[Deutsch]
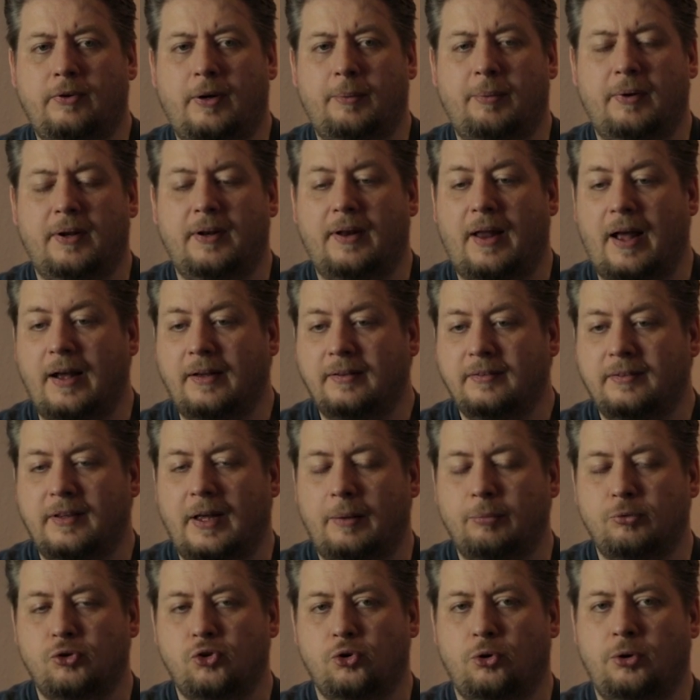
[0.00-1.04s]
aber
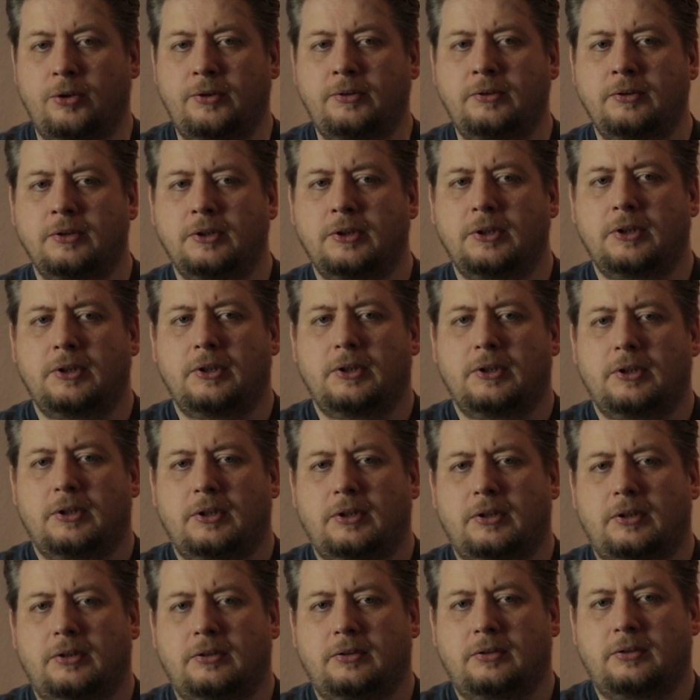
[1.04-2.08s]
langsam schon.
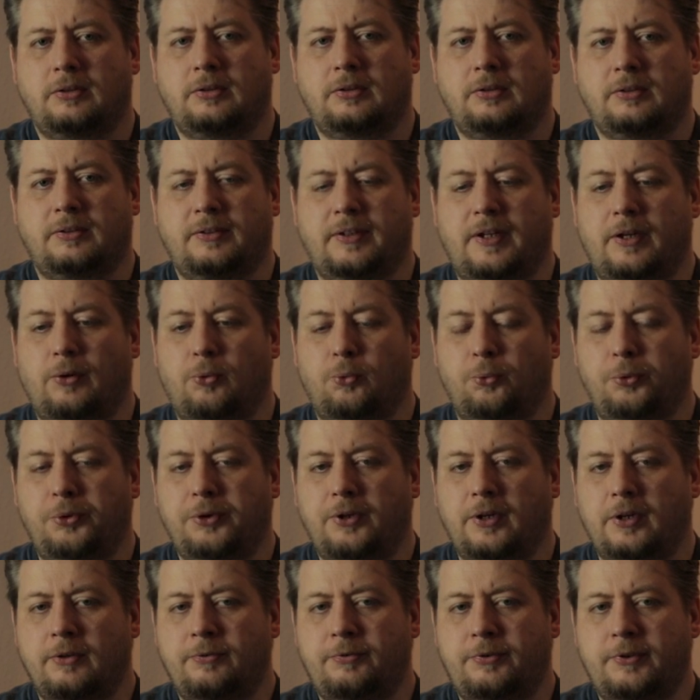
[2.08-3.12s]
Es ist ein sehr
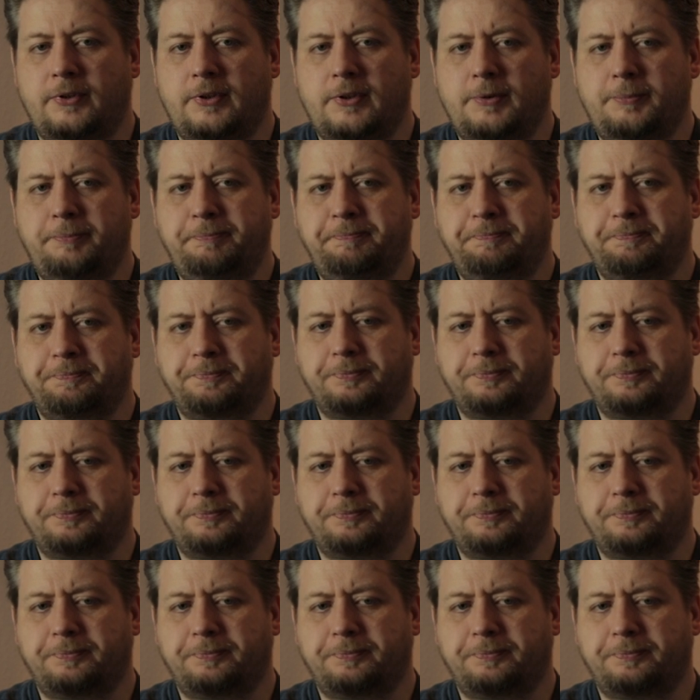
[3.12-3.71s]
ruhiger Film,